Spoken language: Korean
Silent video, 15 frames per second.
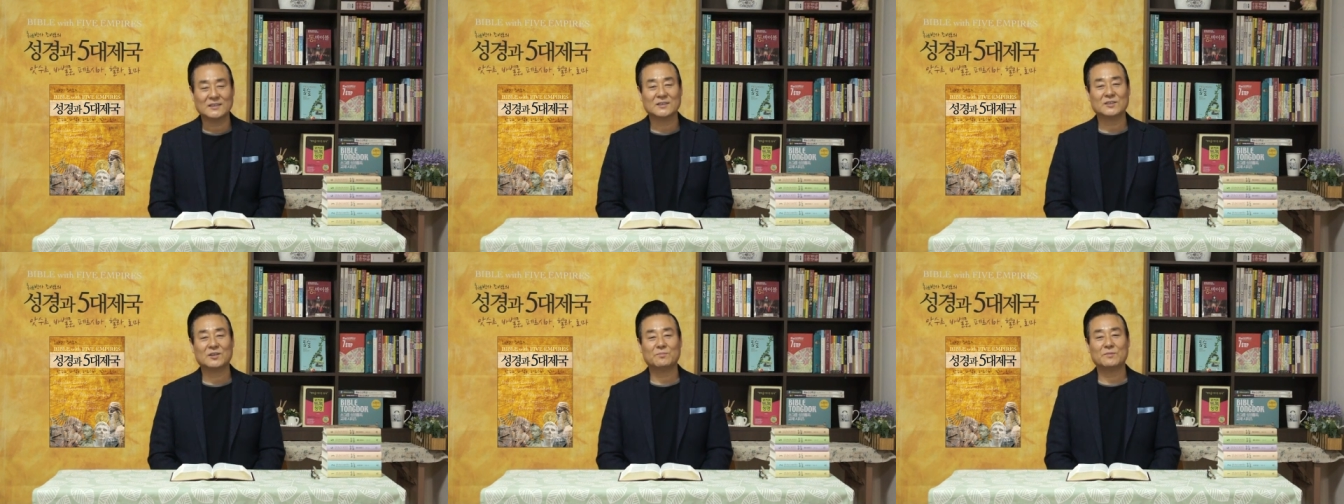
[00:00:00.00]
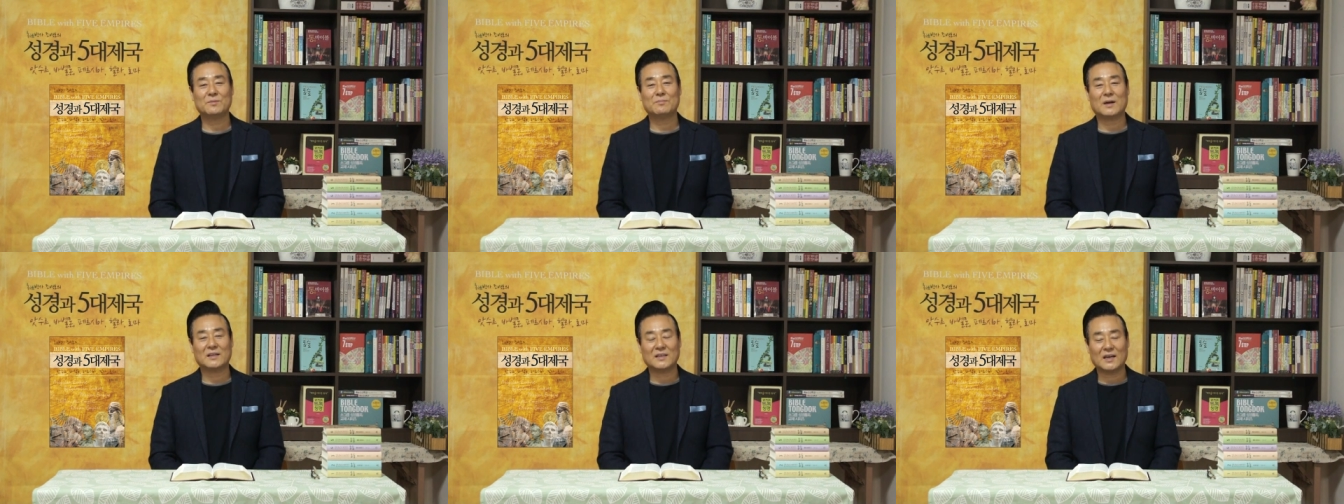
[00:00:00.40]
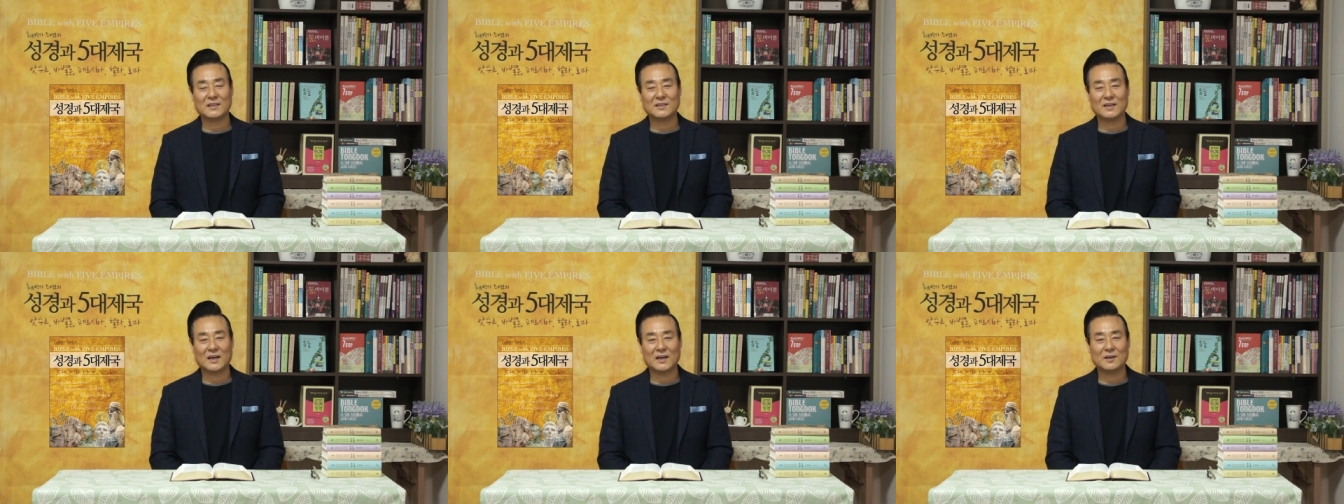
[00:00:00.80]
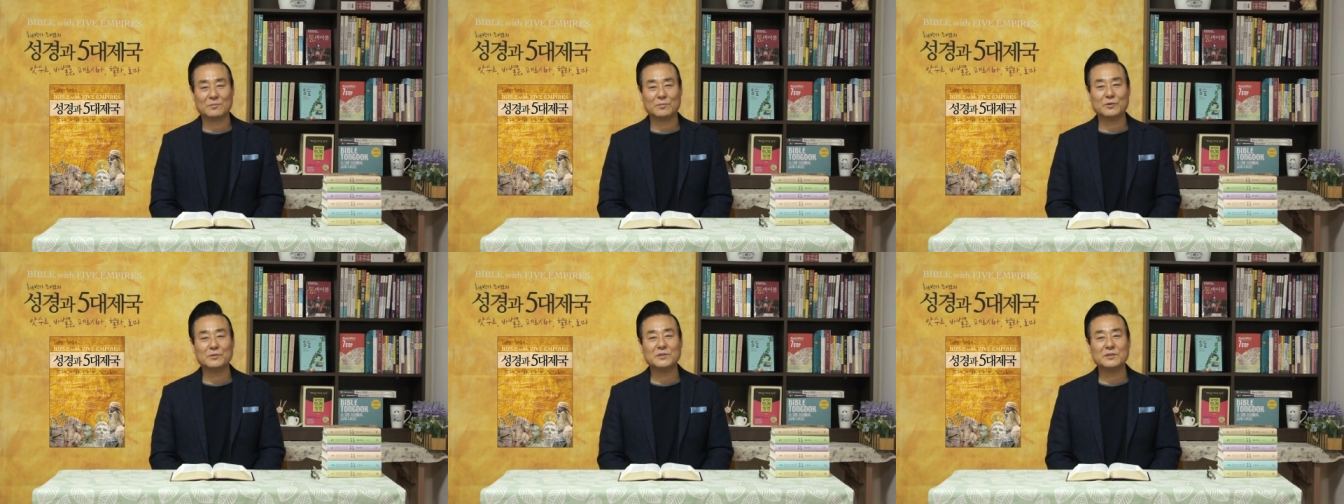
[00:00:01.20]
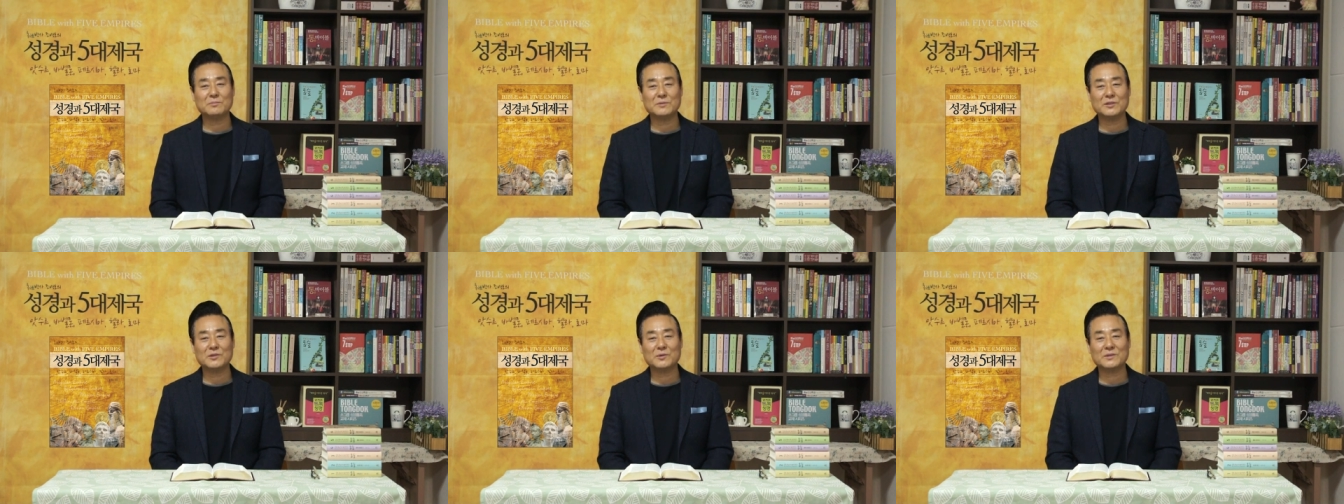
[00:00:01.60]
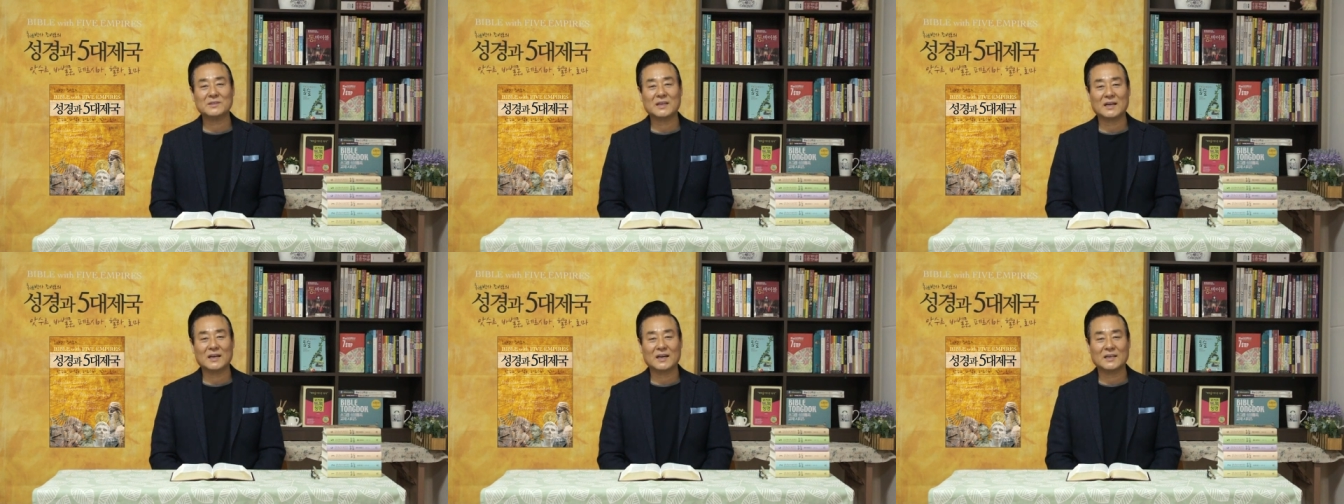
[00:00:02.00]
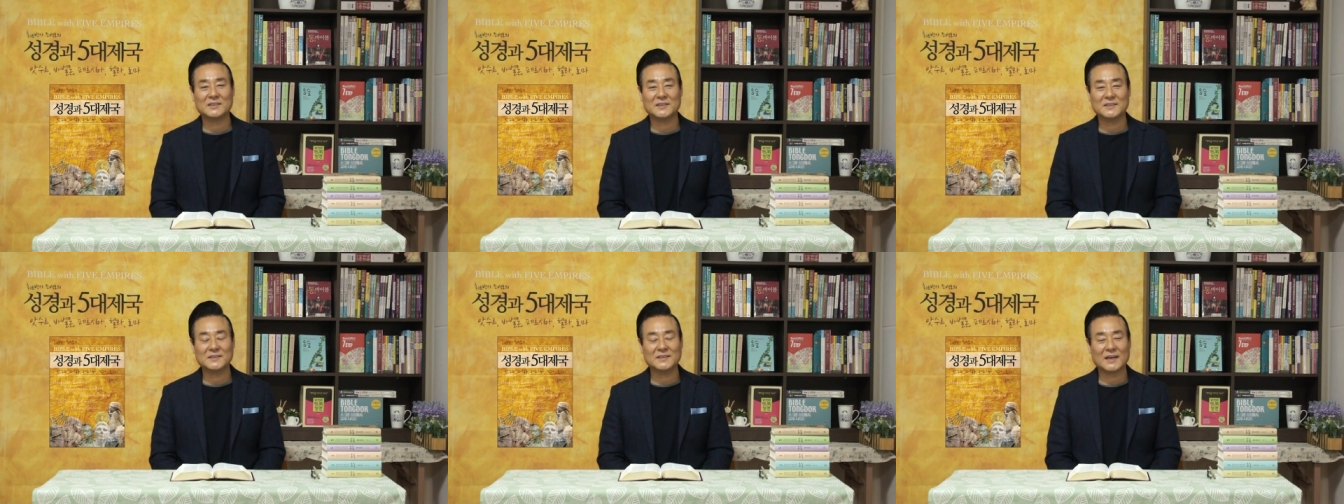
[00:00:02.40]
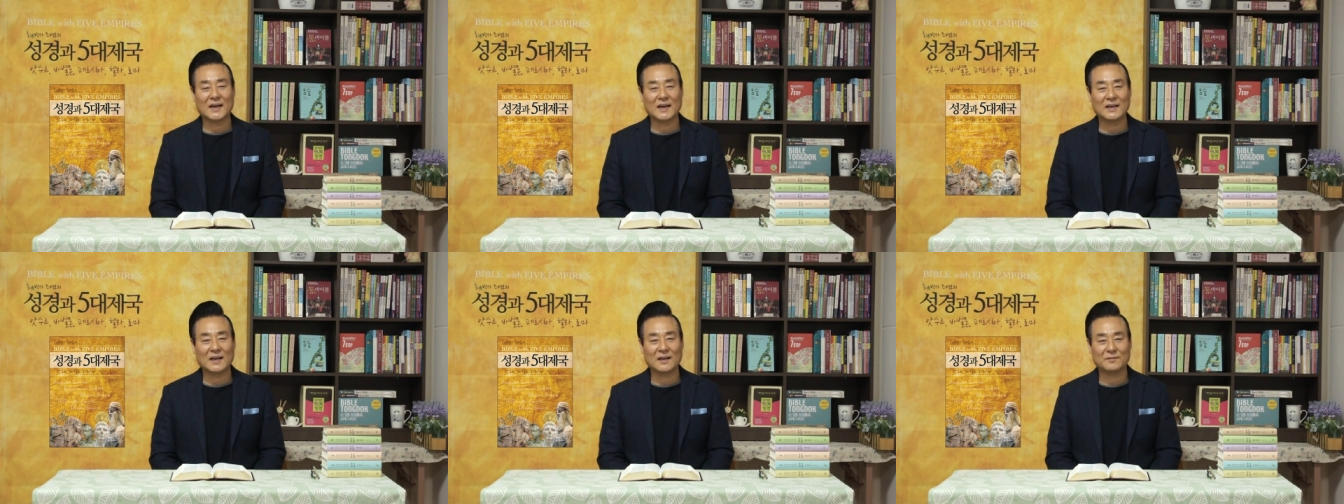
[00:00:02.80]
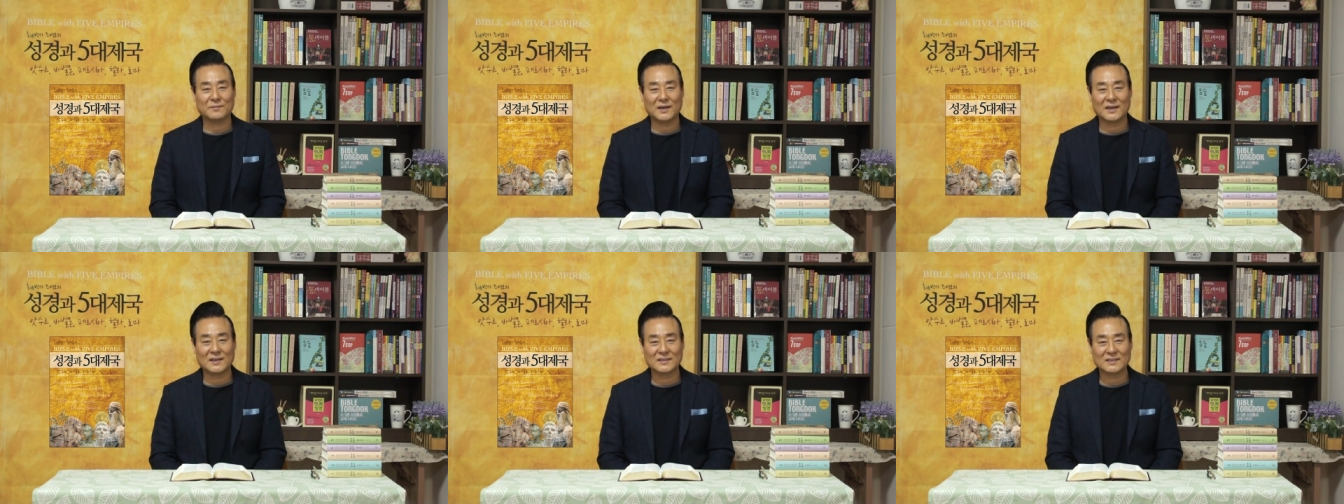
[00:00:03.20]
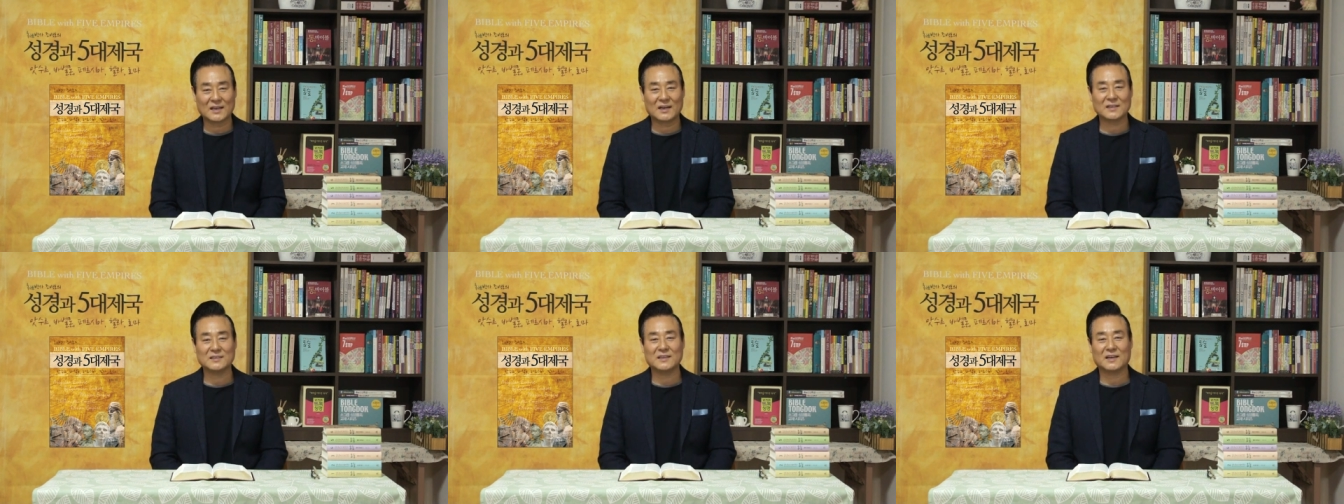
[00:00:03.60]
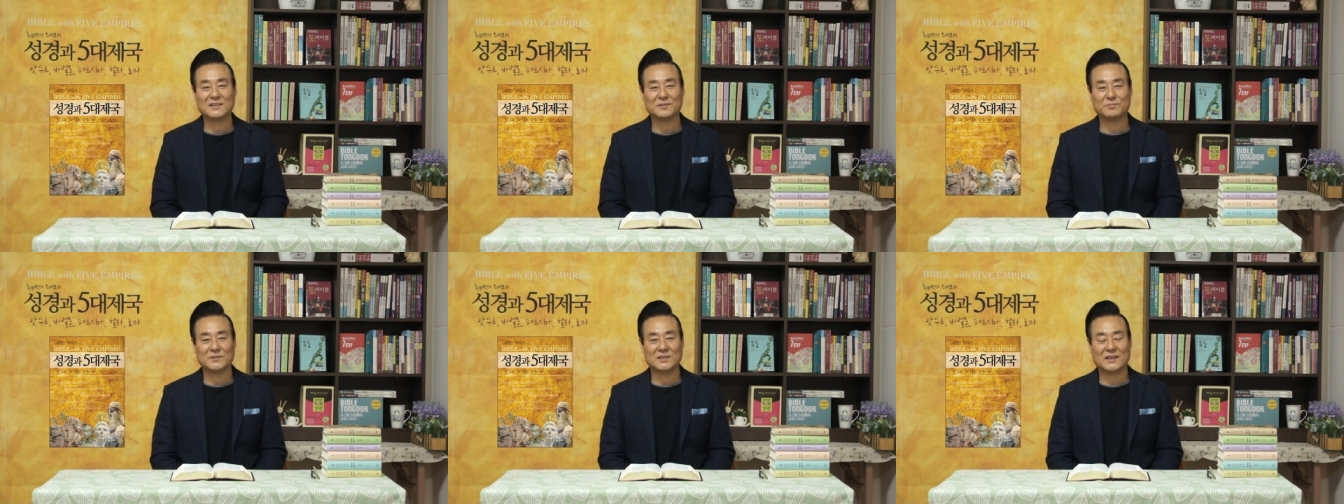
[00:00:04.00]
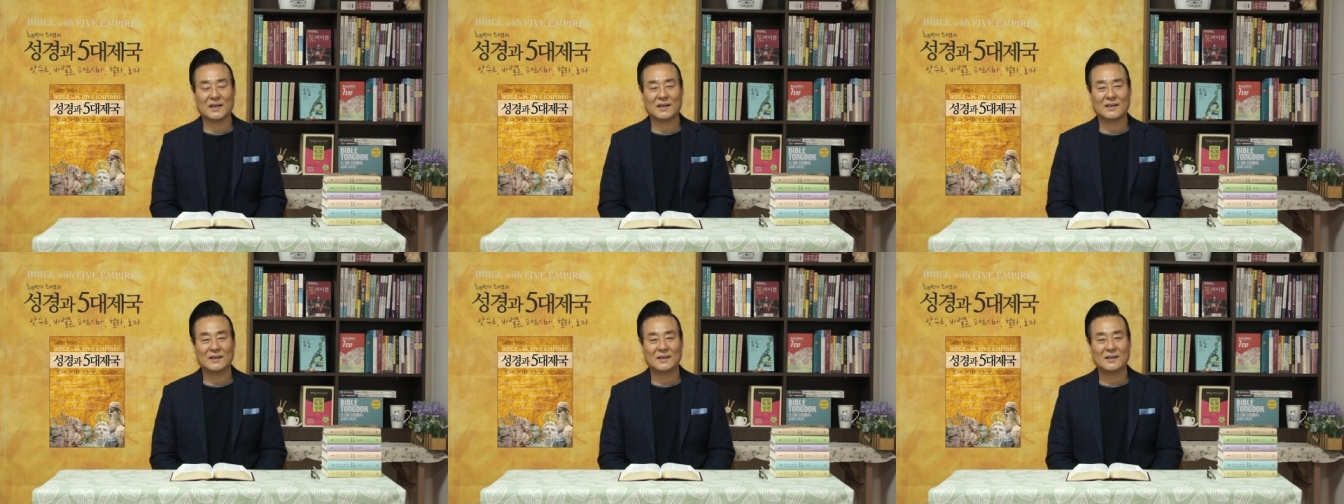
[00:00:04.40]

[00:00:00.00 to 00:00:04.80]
선민만이 아니라 모든 민족을 사랑하시는 하나님의 사랑 이야기입니다.